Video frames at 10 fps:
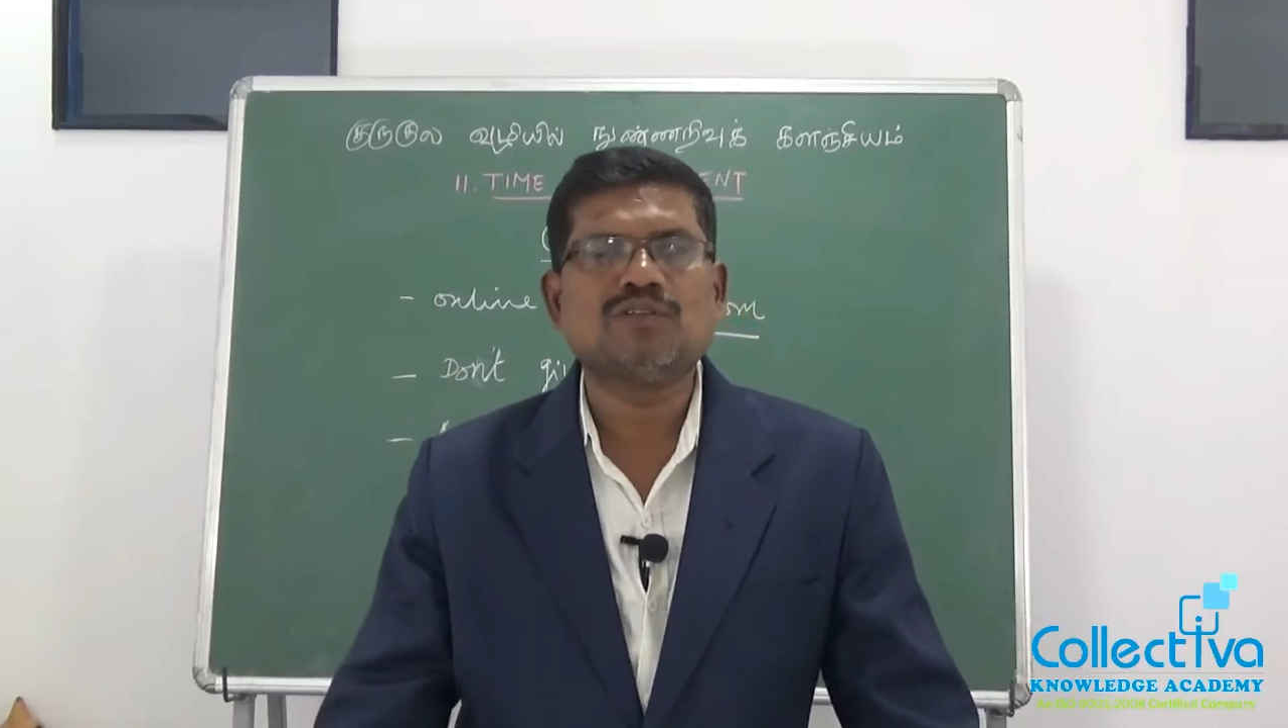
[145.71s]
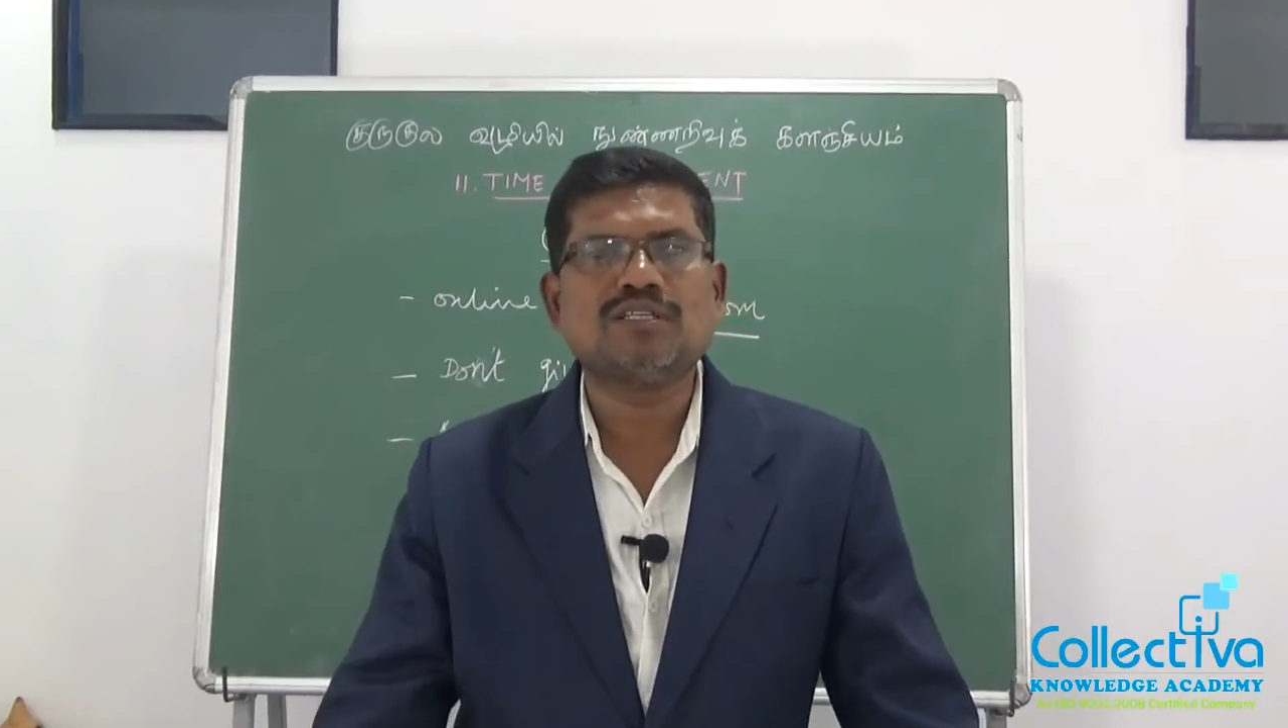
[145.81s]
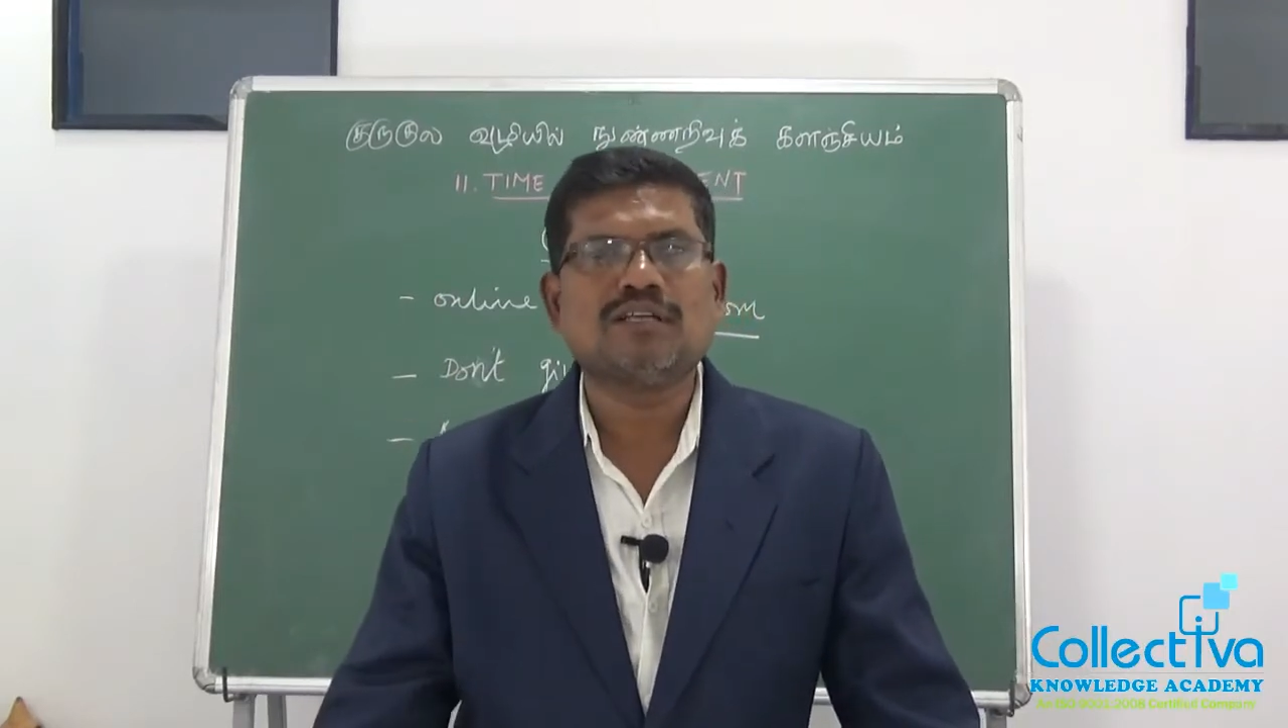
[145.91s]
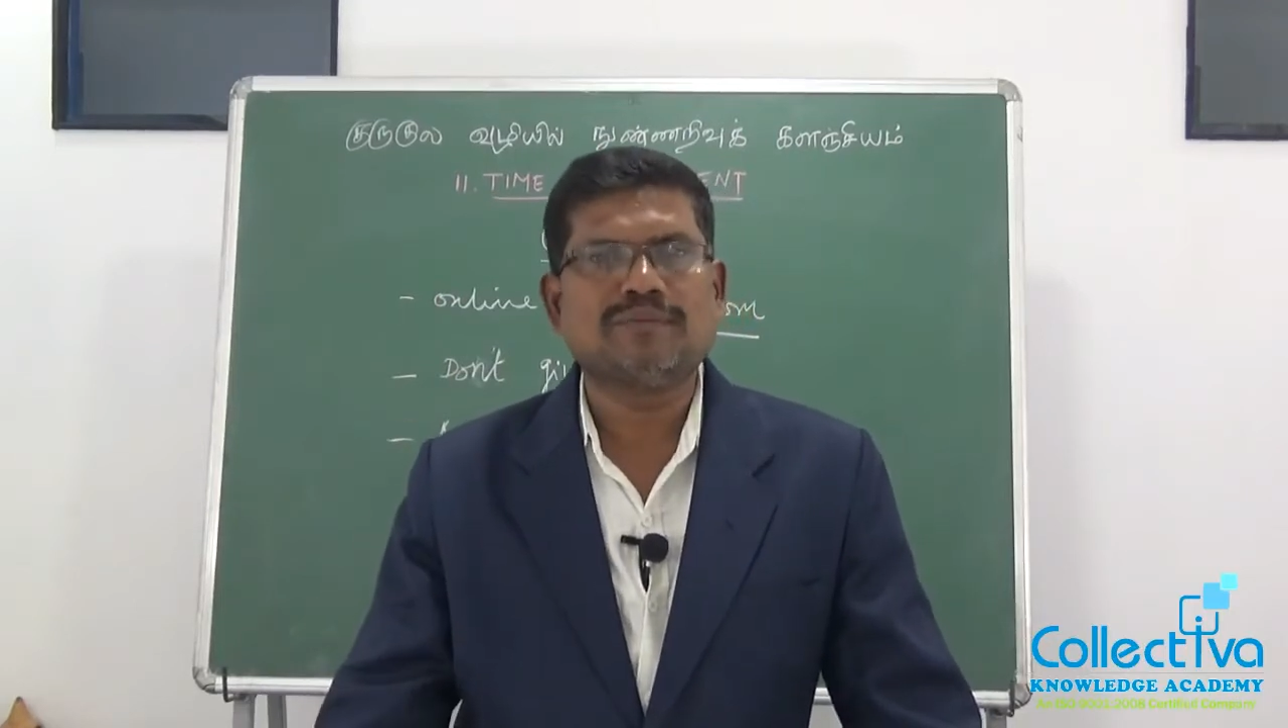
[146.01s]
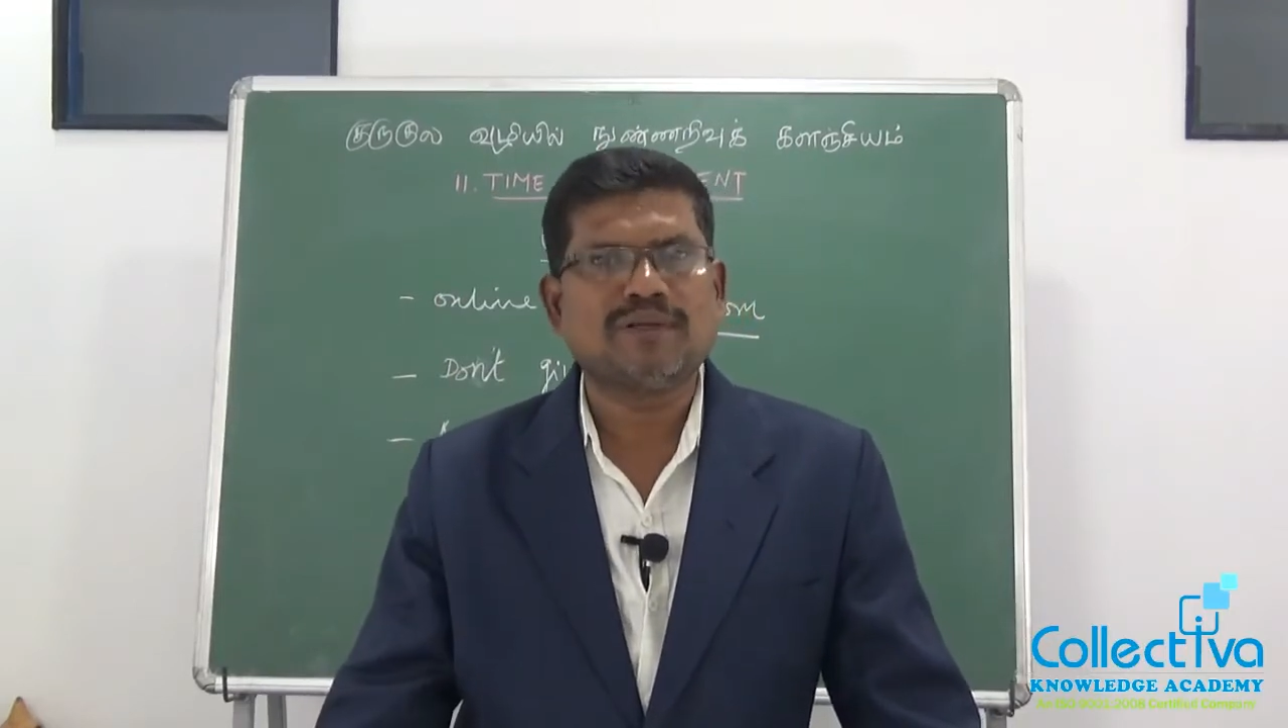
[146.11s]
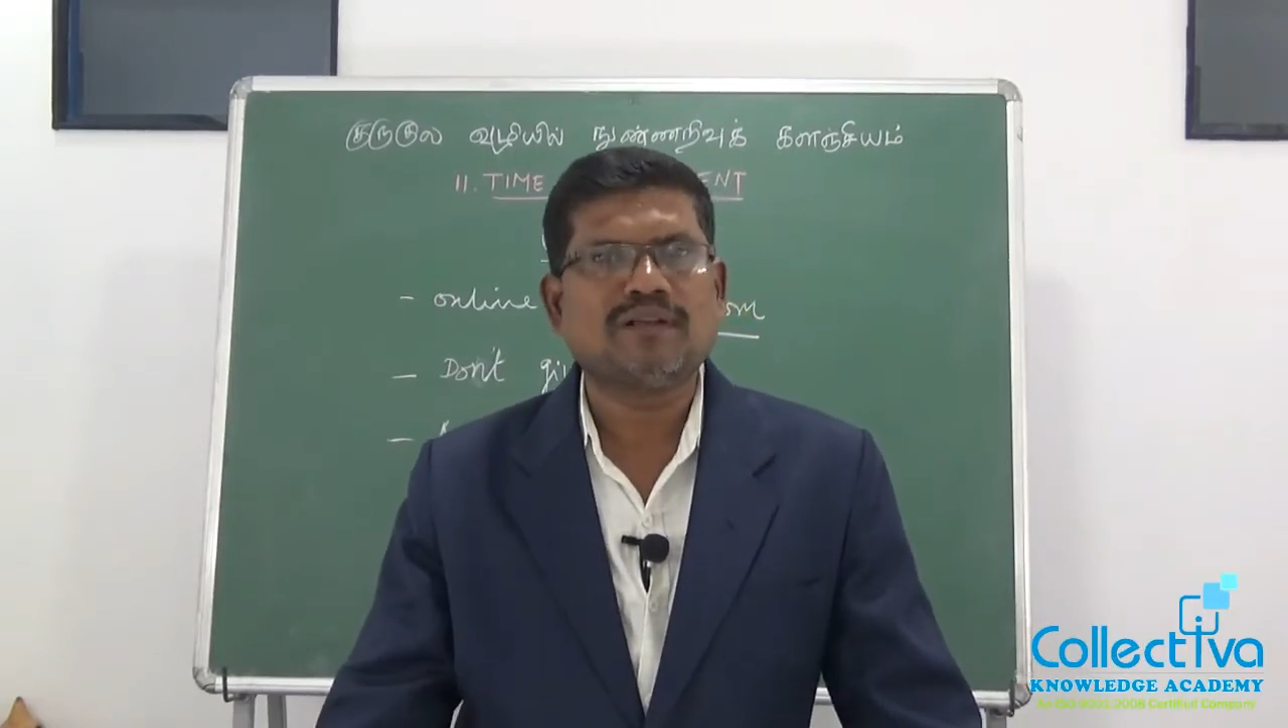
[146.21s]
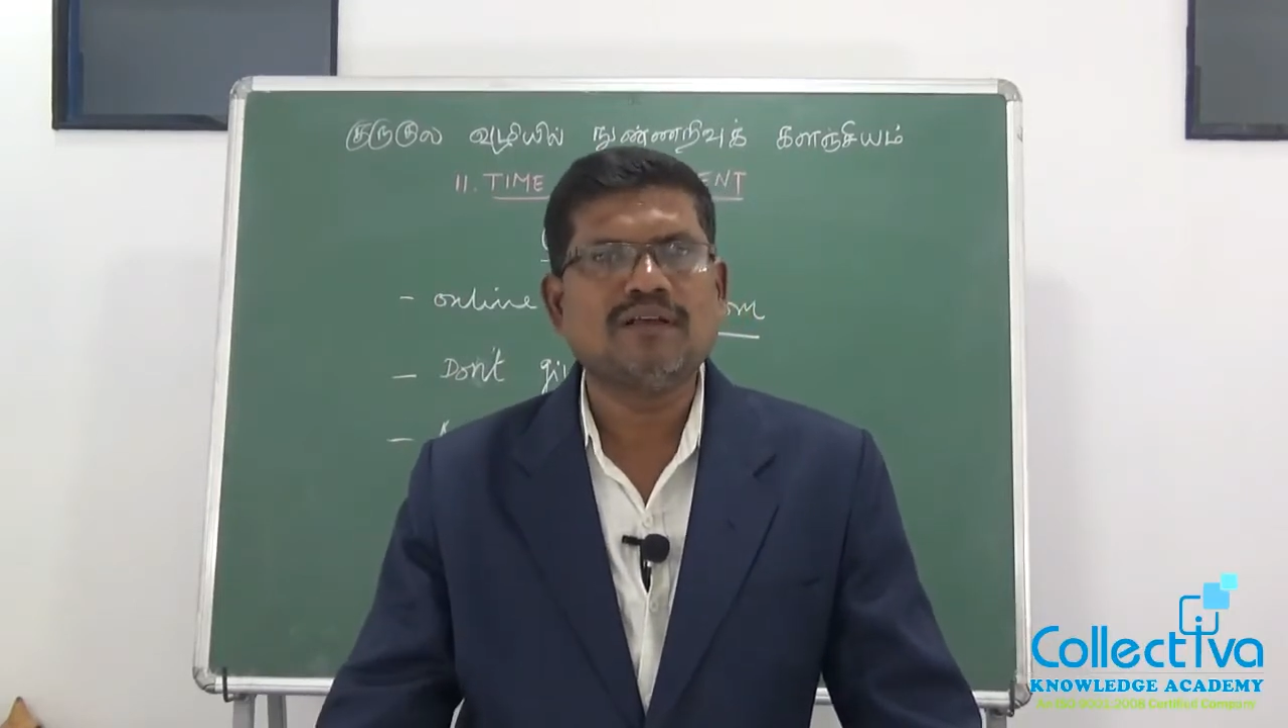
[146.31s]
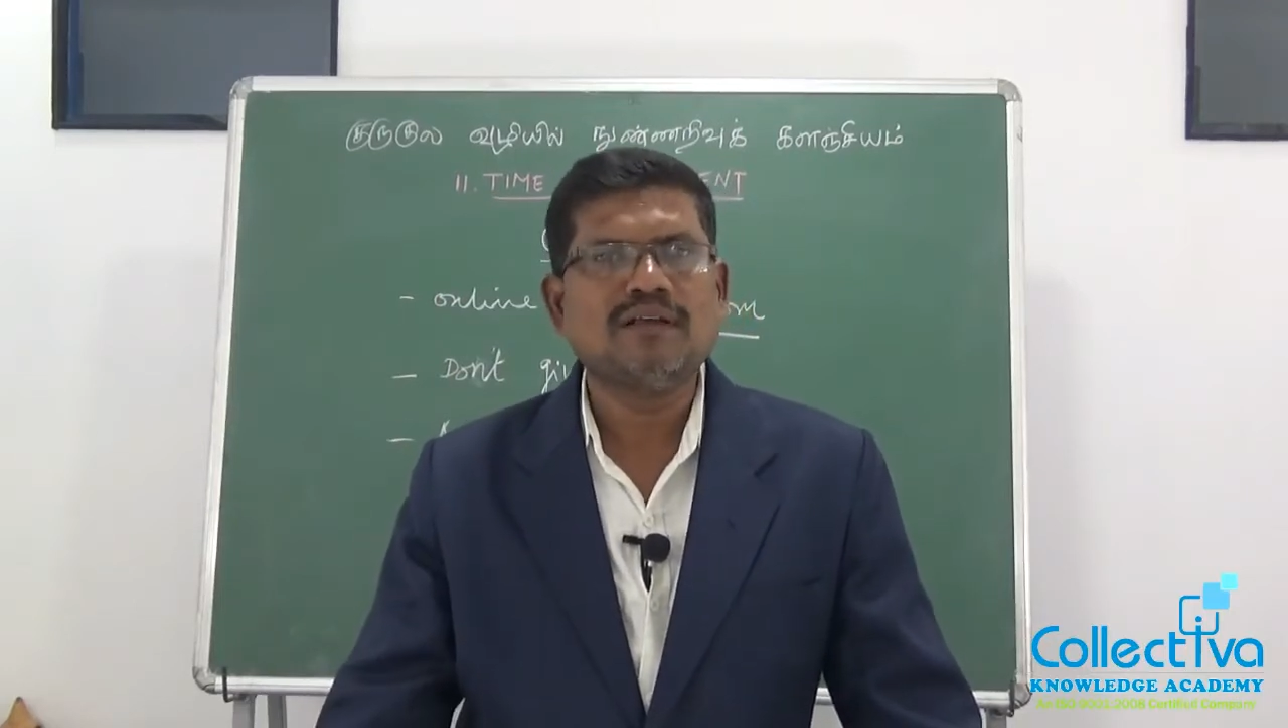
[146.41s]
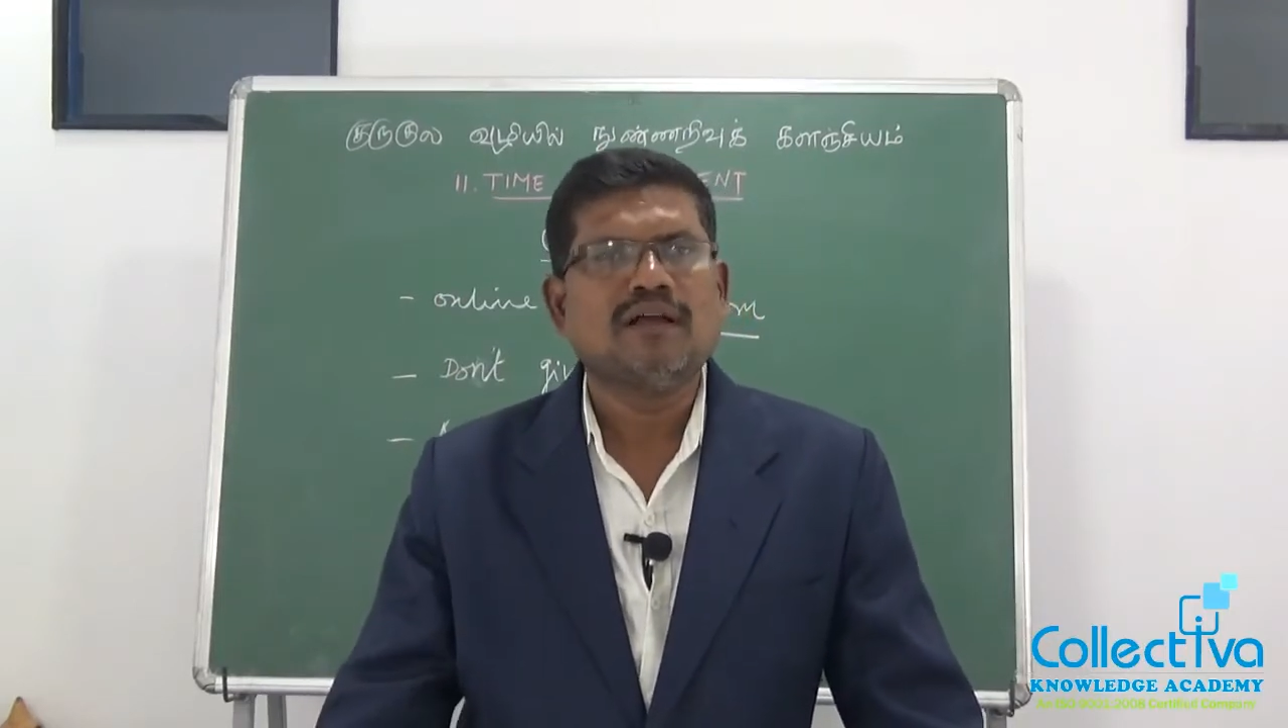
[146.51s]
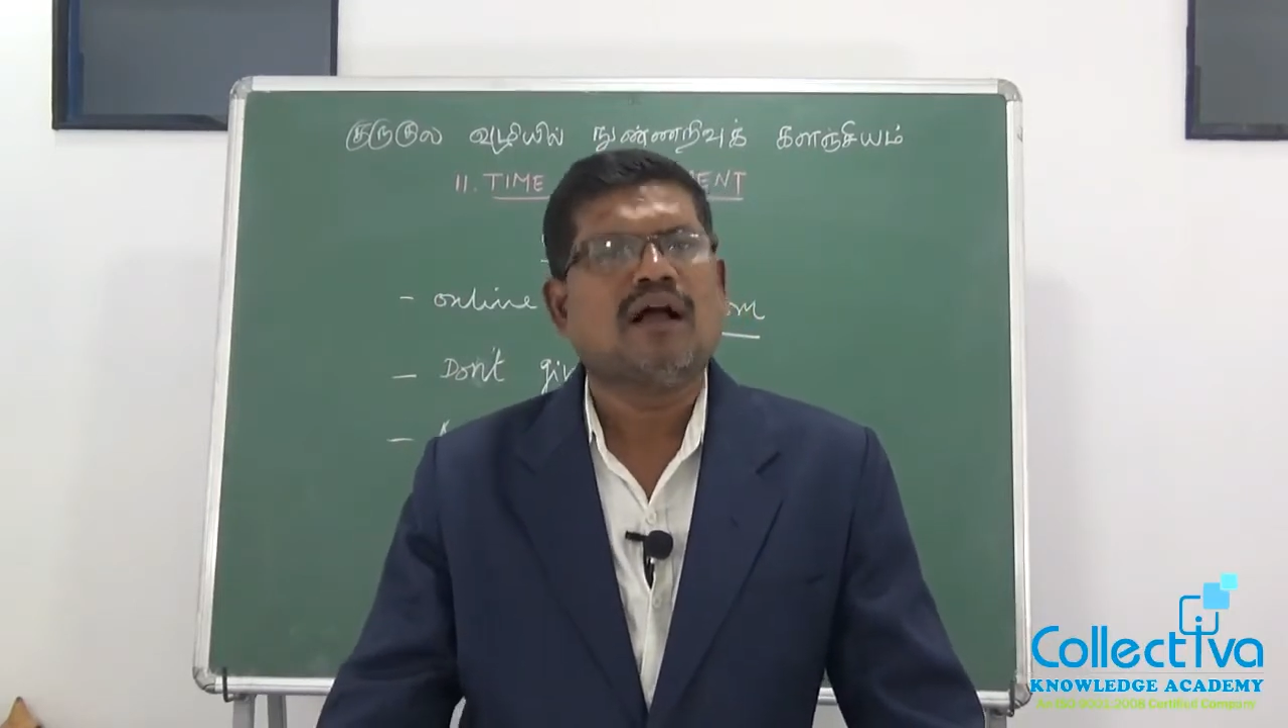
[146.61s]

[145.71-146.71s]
முடிஞ்சுது அப்படின்னா